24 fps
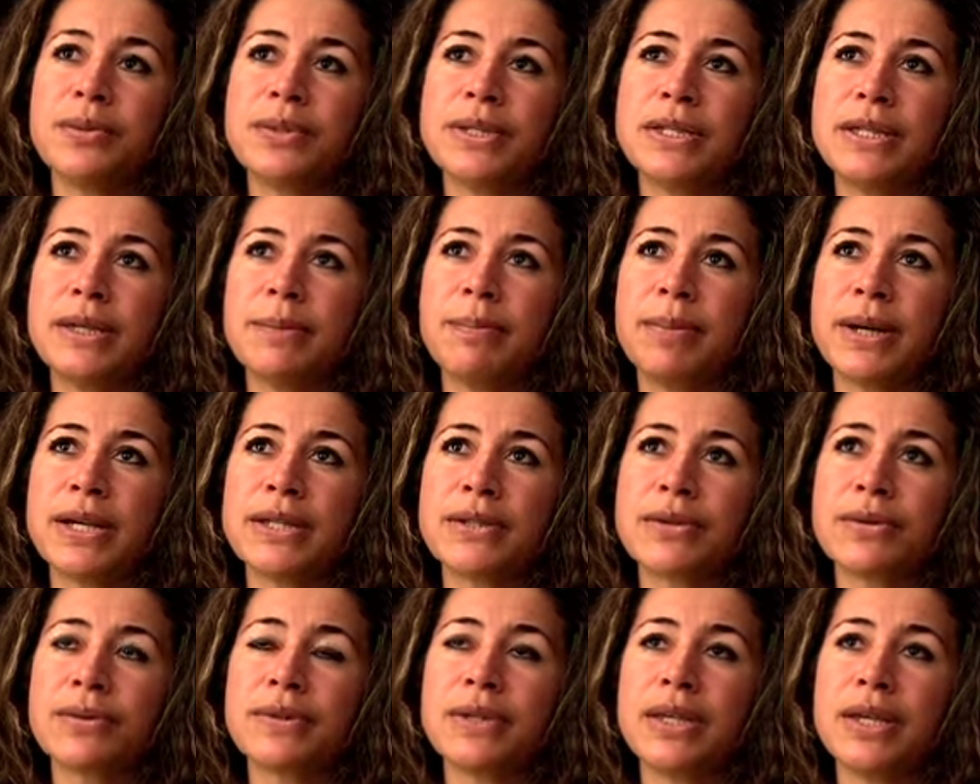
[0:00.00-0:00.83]
aussi
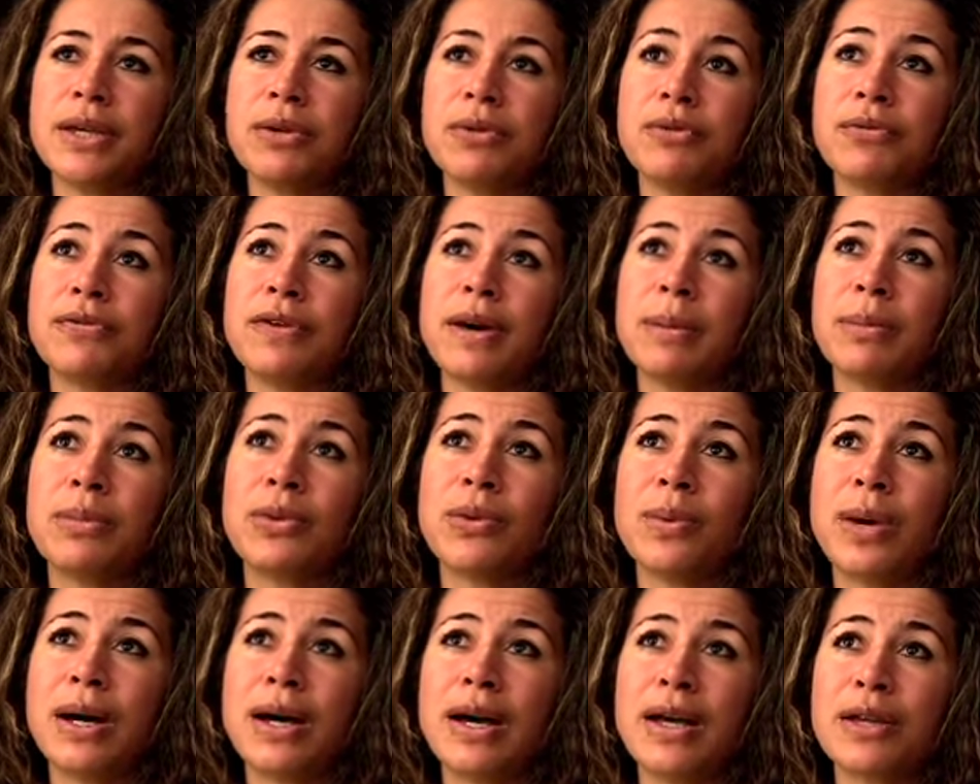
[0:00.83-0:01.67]
présenter une femme
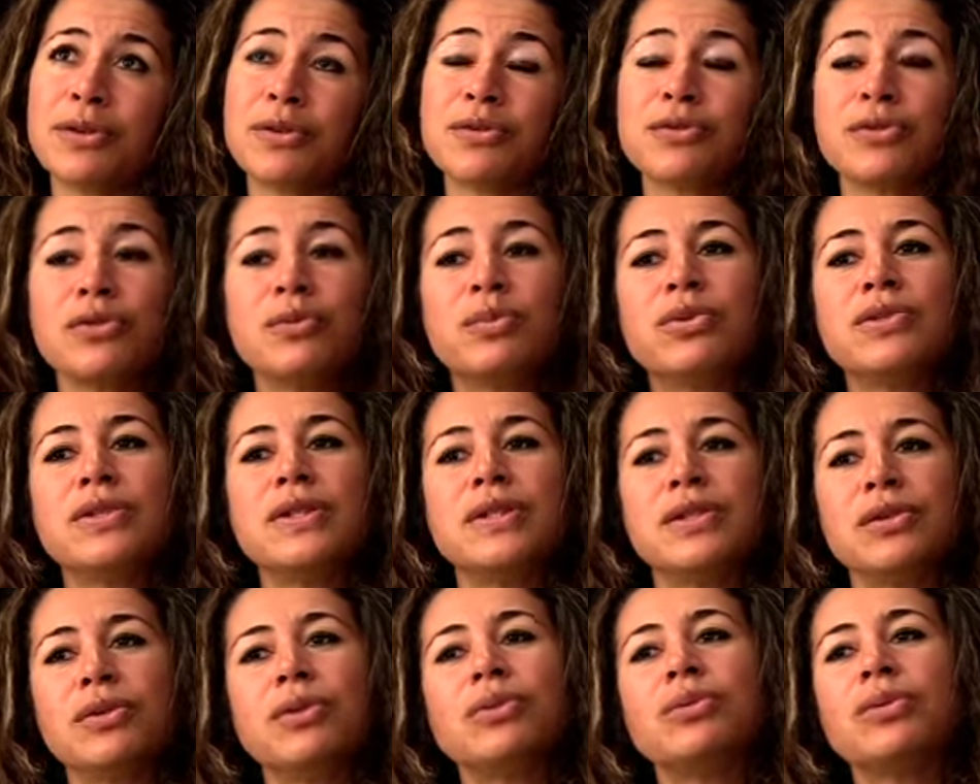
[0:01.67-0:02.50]
noire dans une
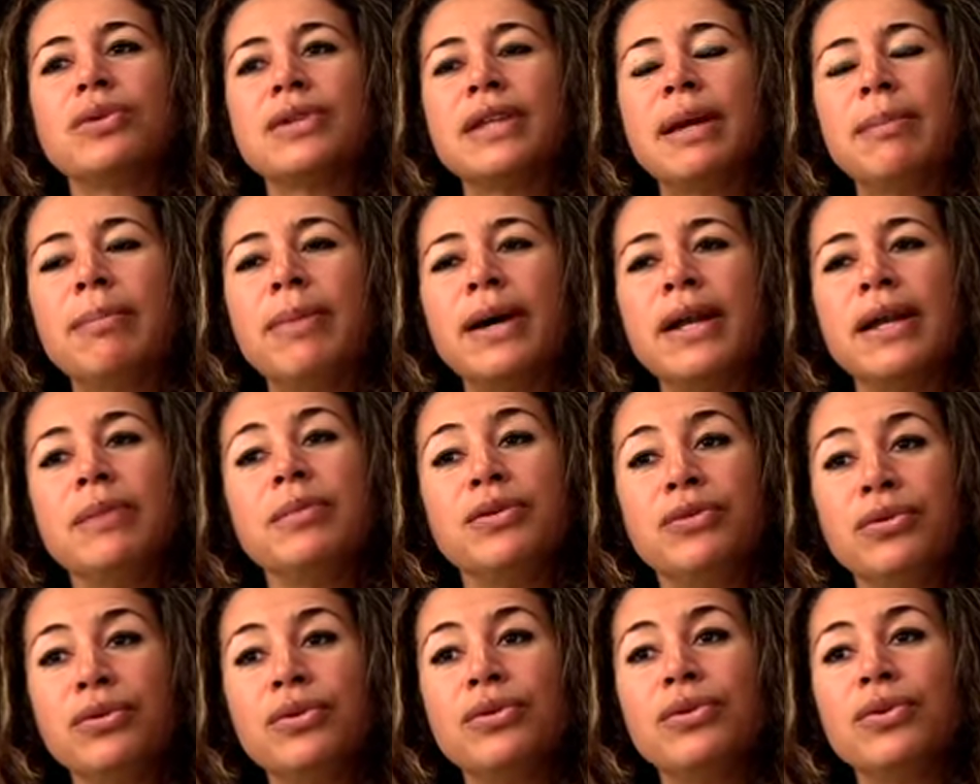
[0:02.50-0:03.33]
position où on n'a pas
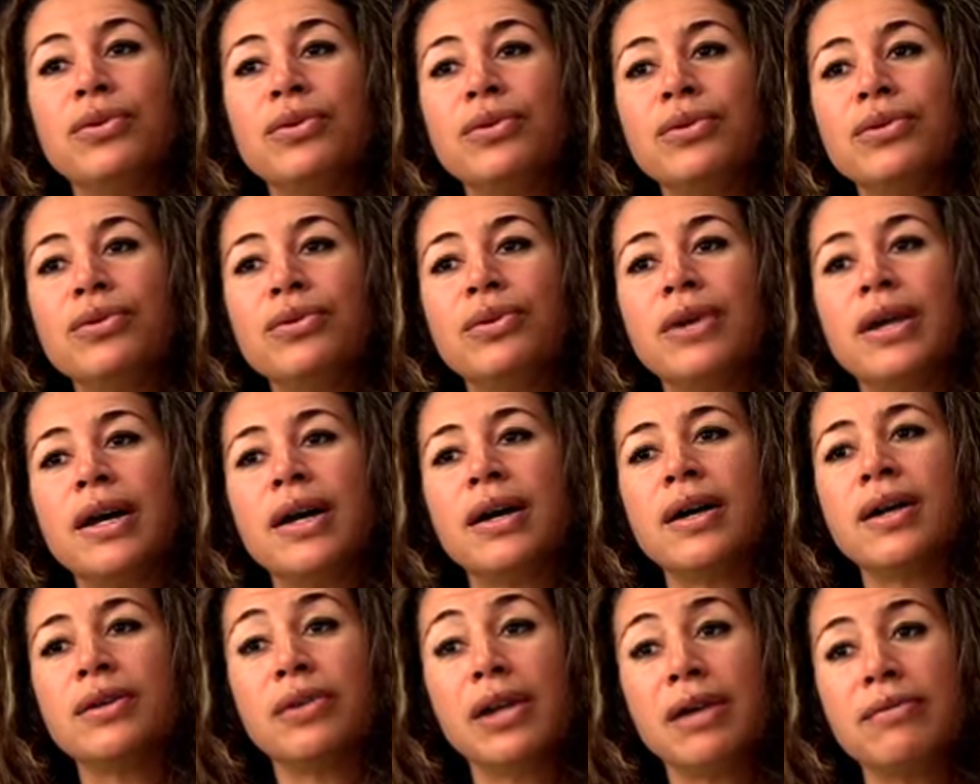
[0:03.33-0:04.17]
l'habitude de,
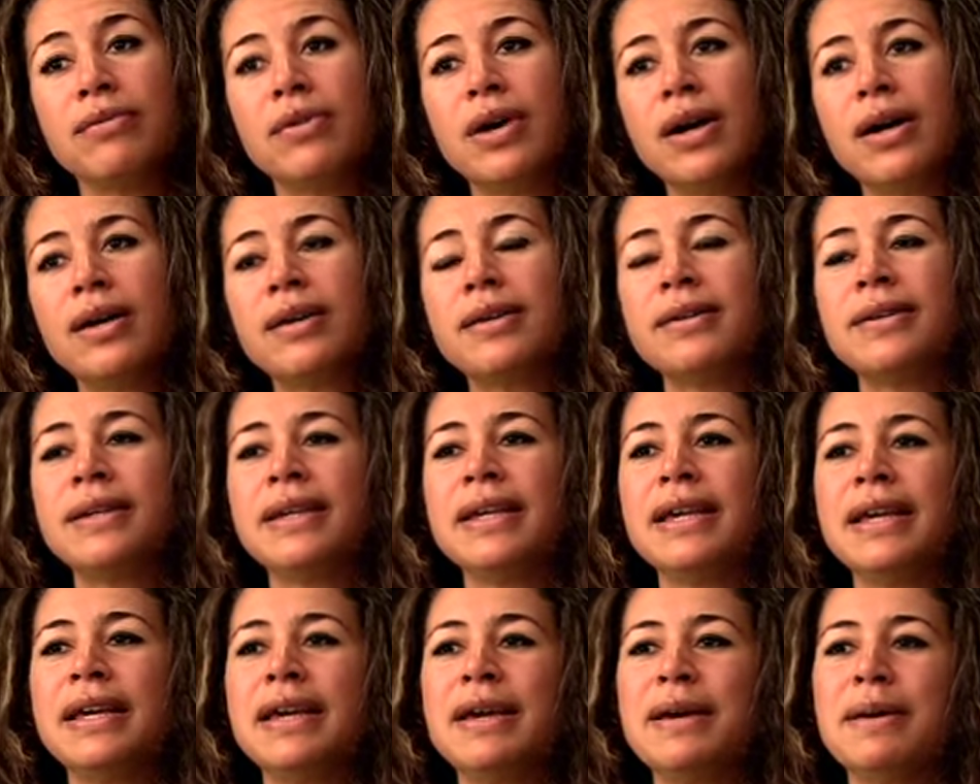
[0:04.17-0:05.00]
la, voir
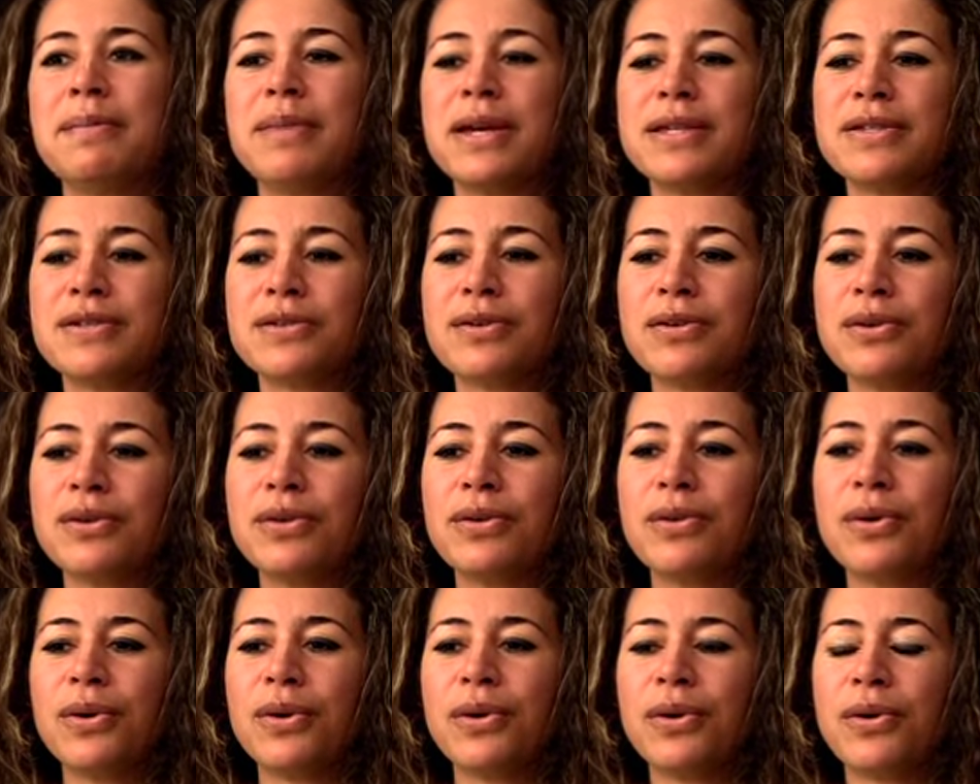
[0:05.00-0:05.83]
parce
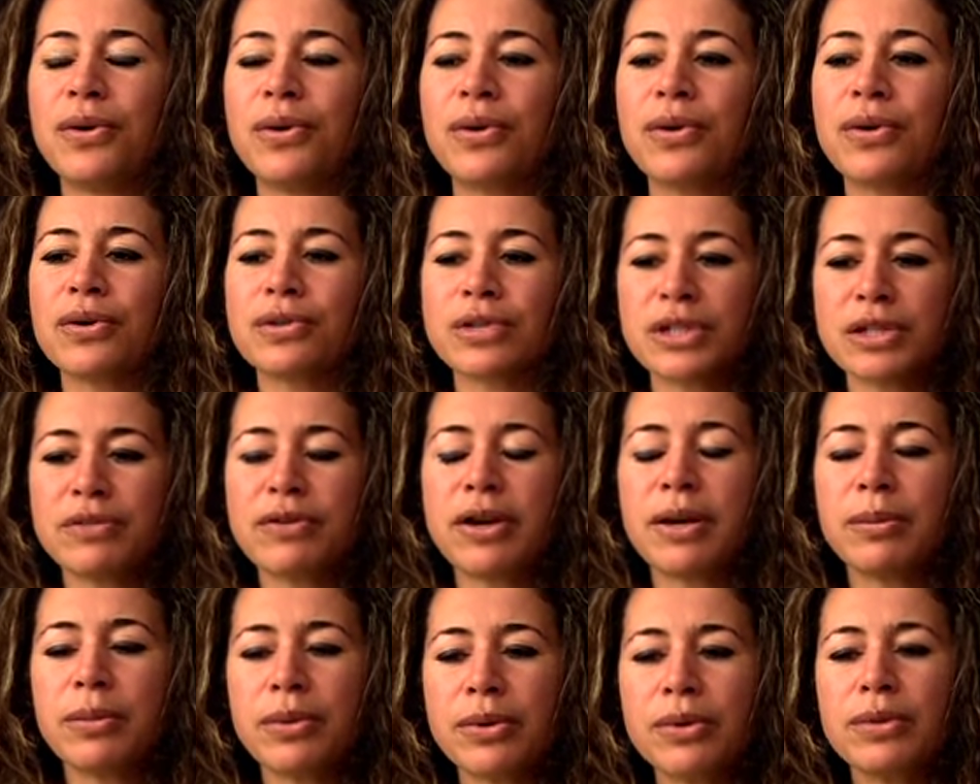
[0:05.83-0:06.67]
que quand j'ai
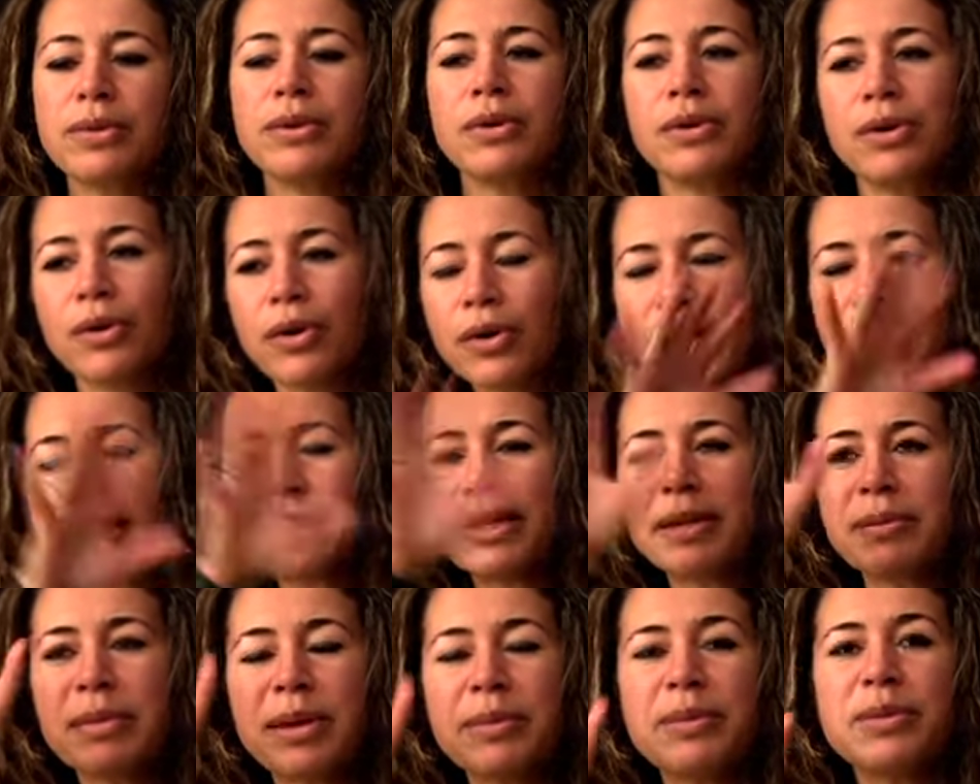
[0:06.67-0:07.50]
vraiment
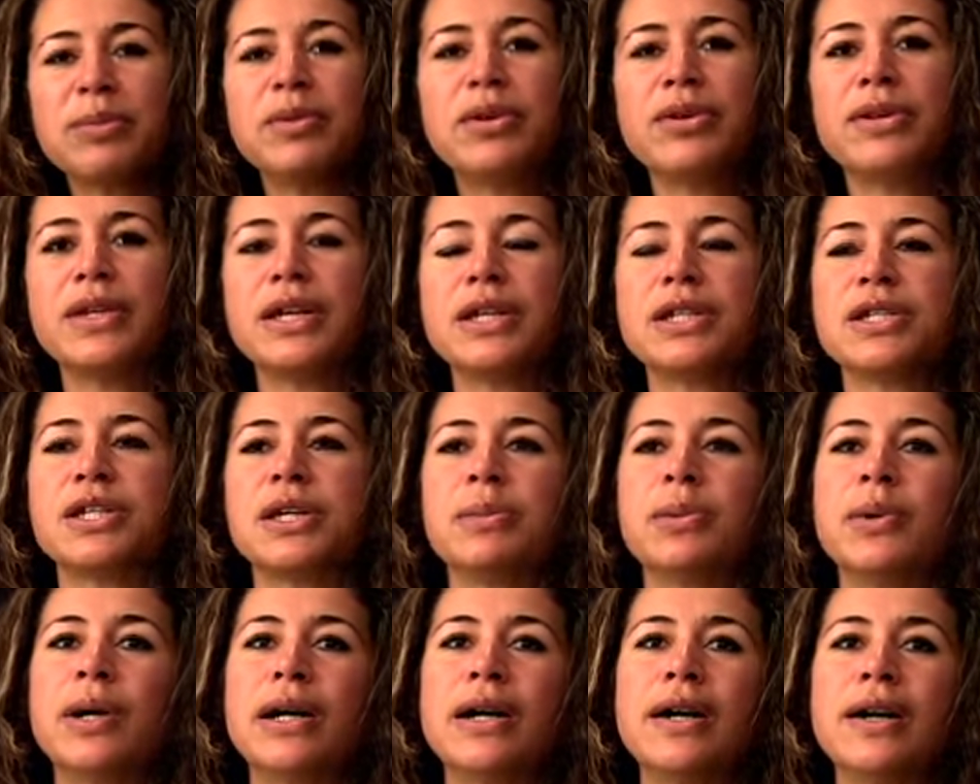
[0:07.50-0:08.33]
regardé ma bibliothèque chez
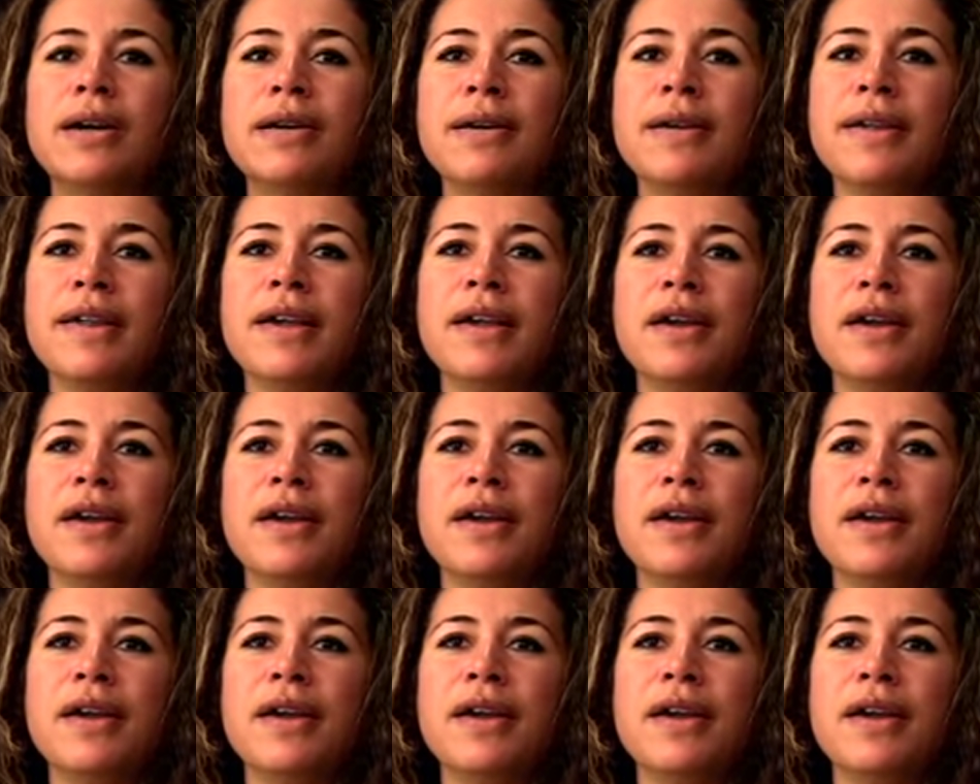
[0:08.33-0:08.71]
moi,